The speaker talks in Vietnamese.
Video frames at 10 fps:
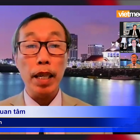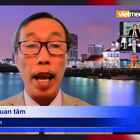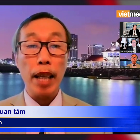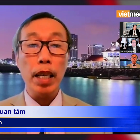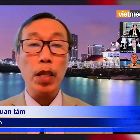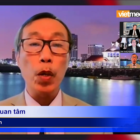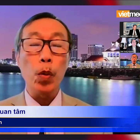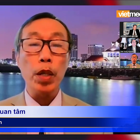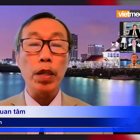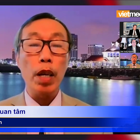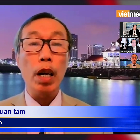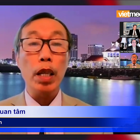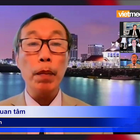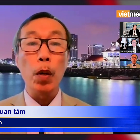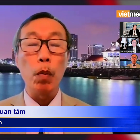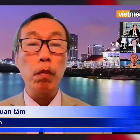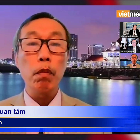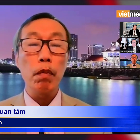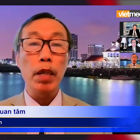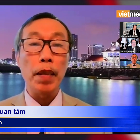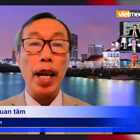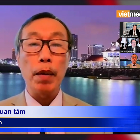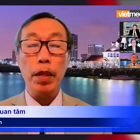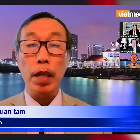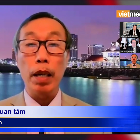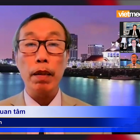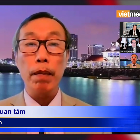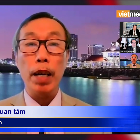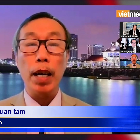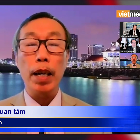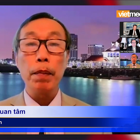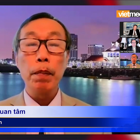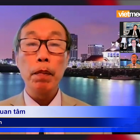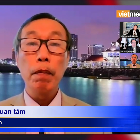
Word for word: đảng Dân Chủ Tự Do tiếp tục lãnh đạo nước Nhật và